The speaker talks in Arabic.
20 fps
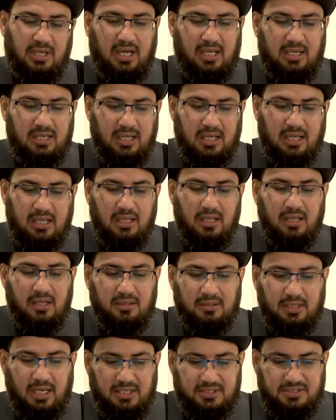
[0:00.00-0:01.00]
على
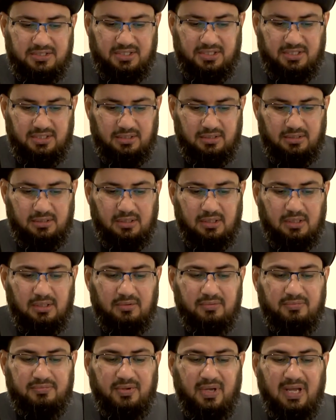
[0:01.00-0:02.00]
رأسه
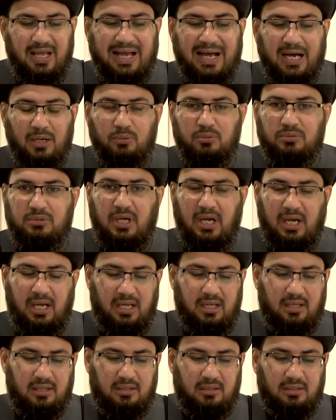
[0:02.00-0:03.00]

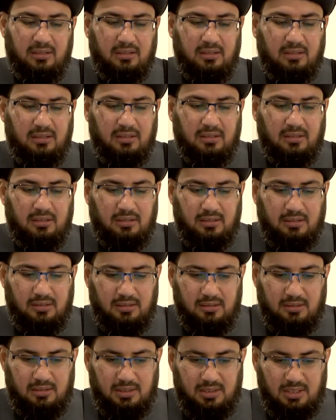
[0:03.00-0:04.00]
فأوضح
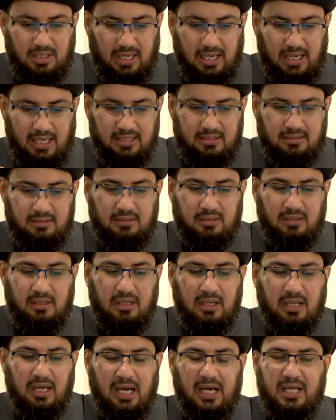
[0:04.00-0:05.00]
عن
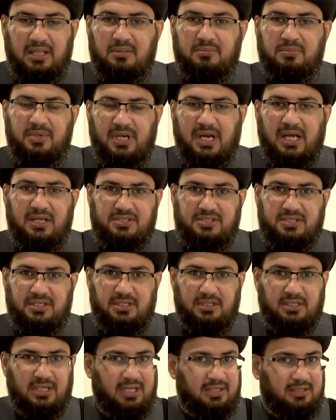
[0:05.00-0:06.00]
عظم رأسه
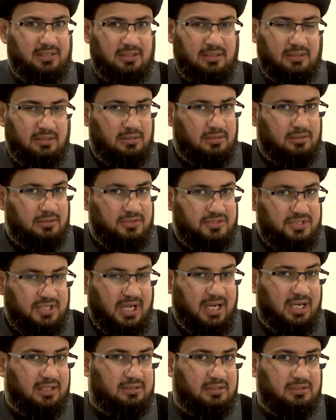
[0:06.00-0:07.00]
يعني
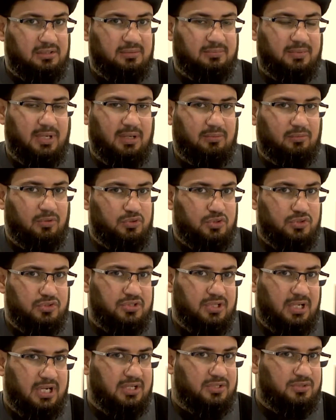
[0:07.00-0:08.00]
سالت الدماء
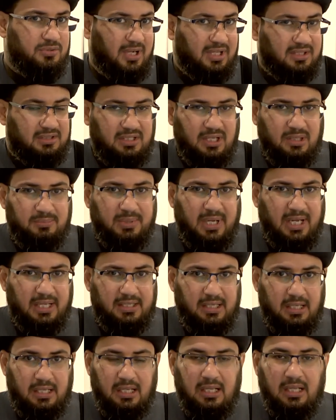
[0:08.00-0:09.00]
وشج رأسه حتى
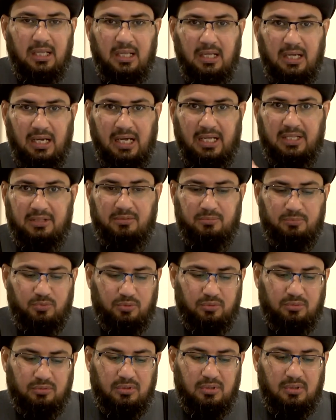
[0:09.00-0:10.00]
بان
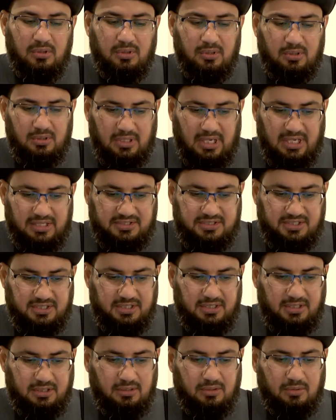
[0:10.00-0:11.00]
عظم
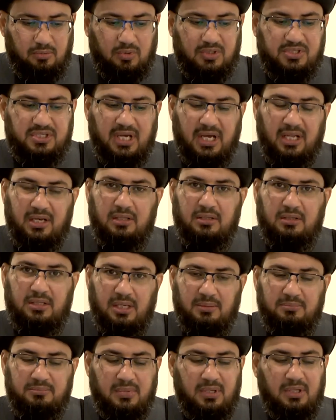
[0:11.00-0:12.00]
رأسه وسال
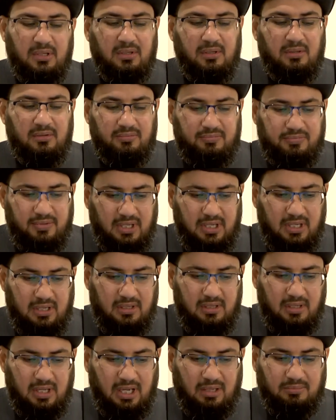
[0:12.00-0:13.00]
الدم
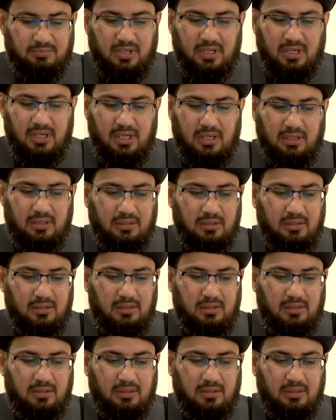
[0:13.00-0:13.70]
فأمر